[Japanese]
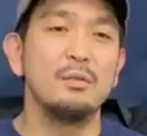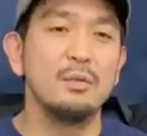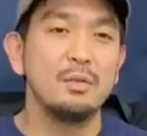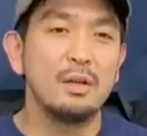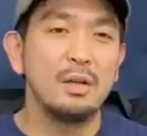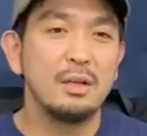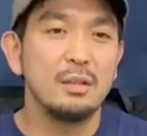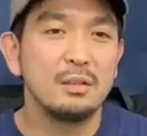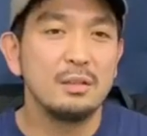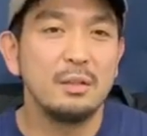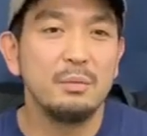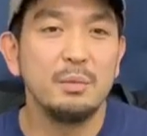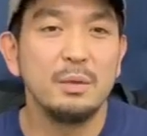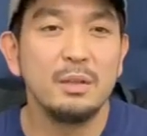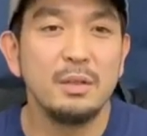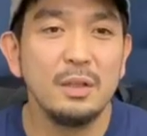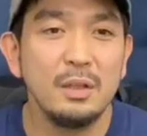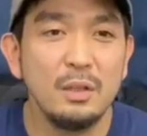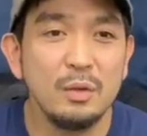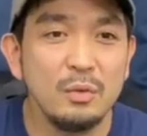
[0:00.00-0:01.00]
おかげさ
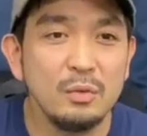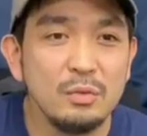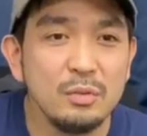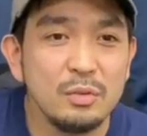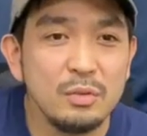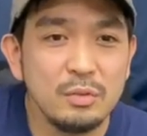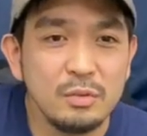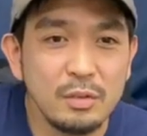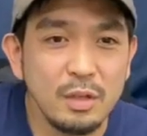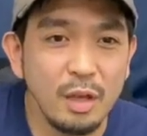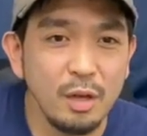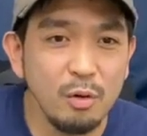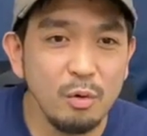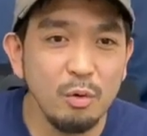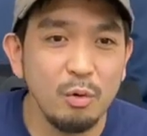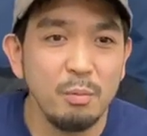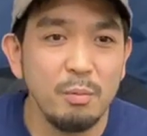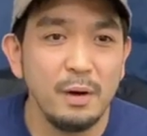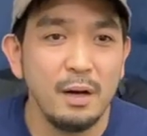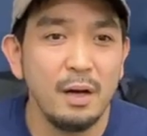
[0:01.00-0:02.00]
まで40件
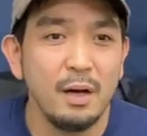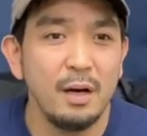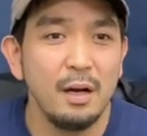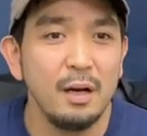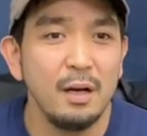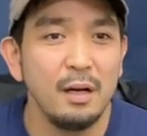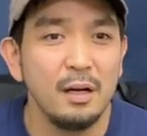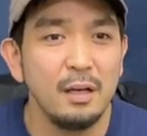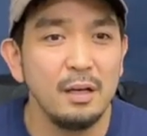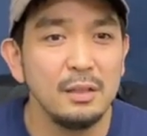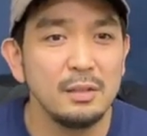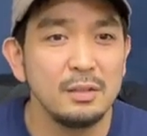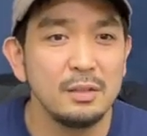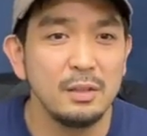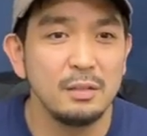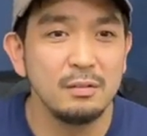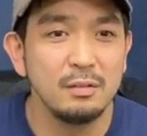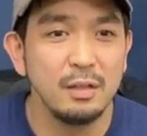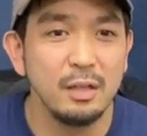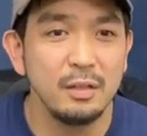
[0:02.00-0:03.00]
オーバーし
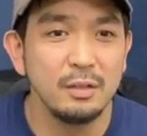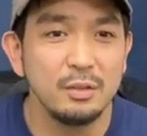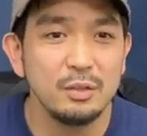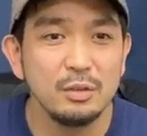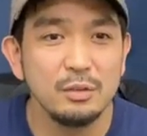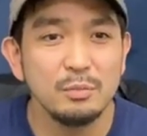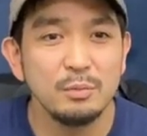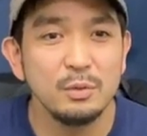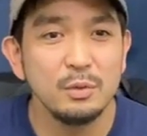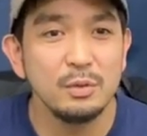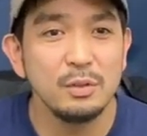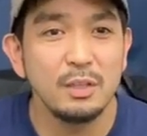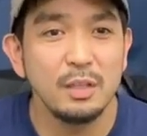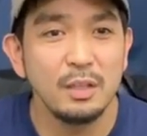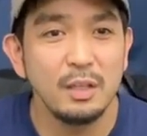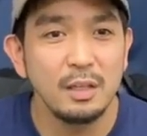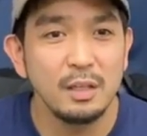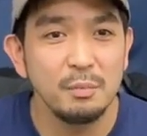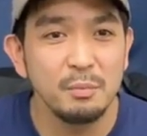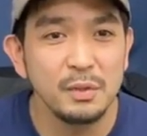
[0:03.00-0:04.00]
たぐらい注文いた
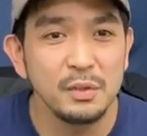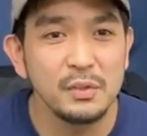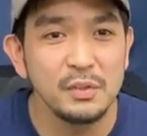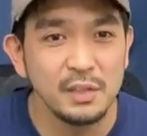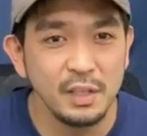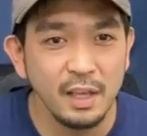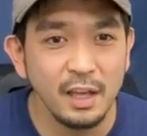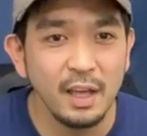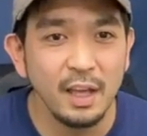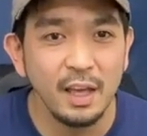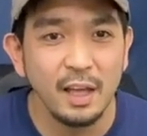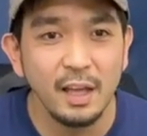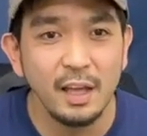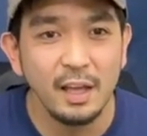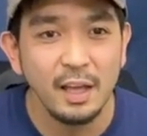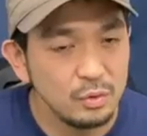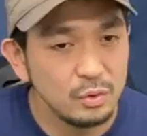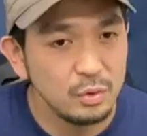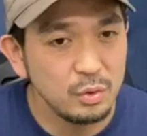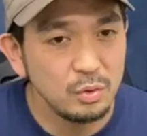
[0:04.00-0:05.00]
だきまして、
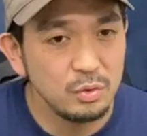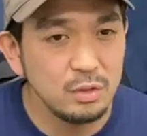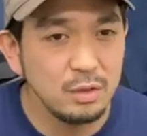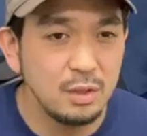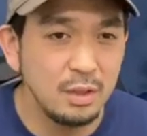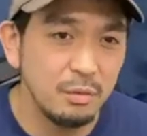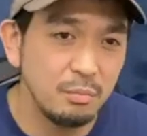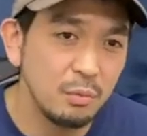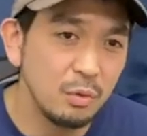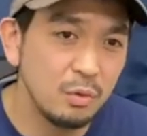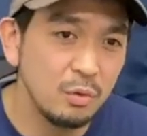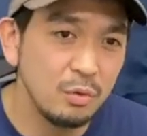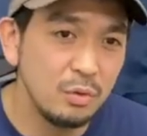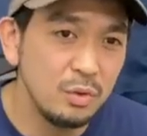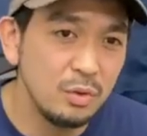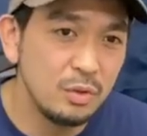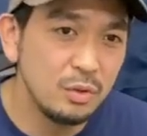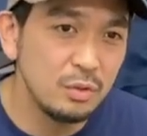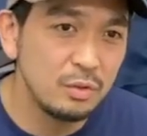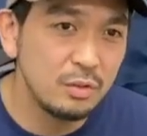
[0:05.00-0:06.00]
正直もう
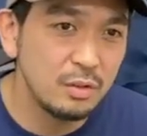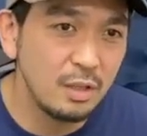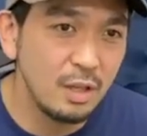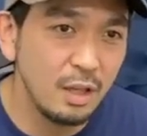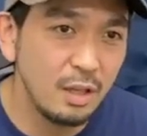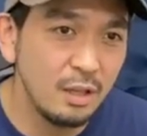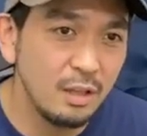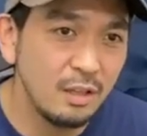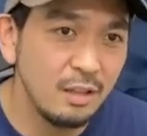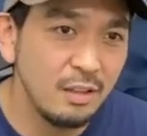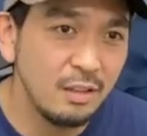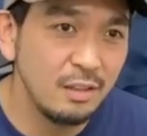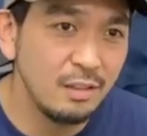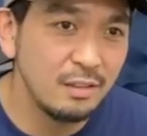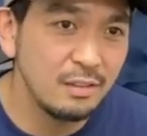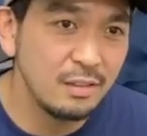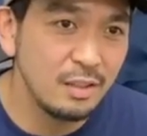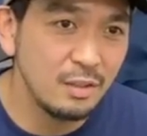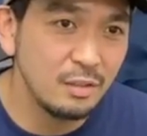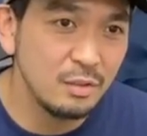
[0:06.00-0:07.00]
20件
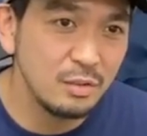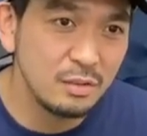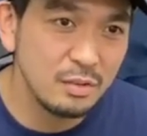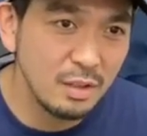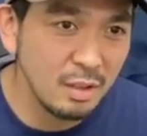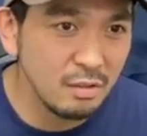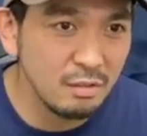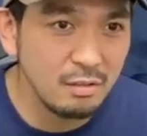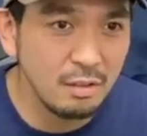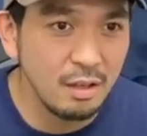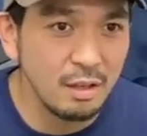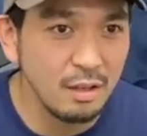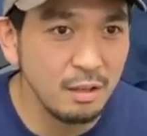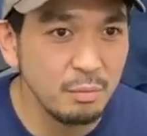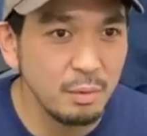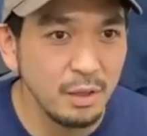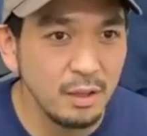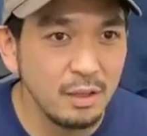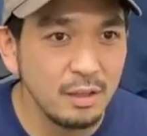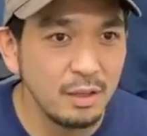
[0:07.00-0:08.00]
30件ぐらいあれ
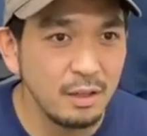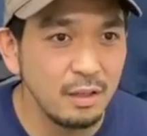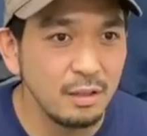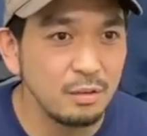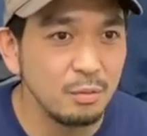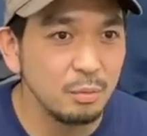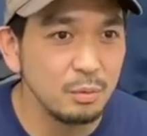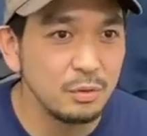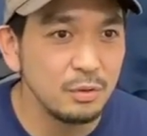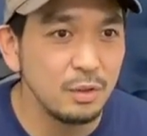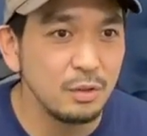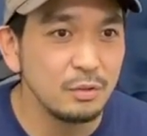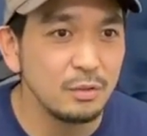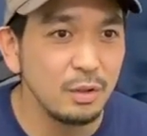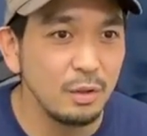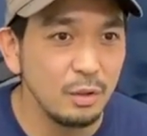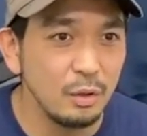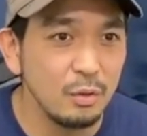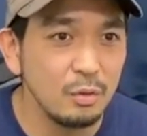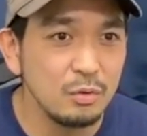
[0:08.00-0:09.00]
ばいいかなと思ったんです
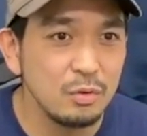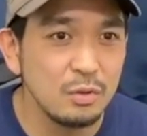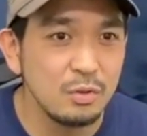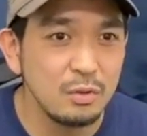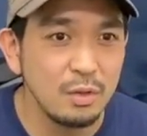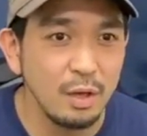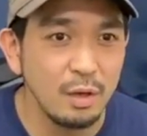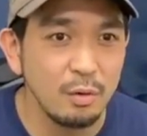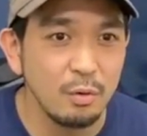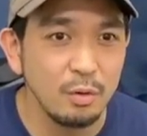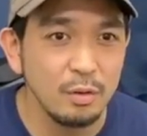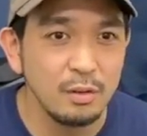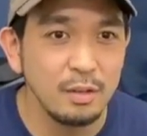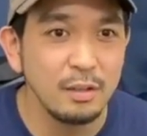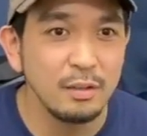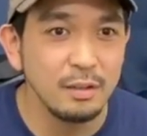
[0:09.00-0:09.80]
けど、40件超えたん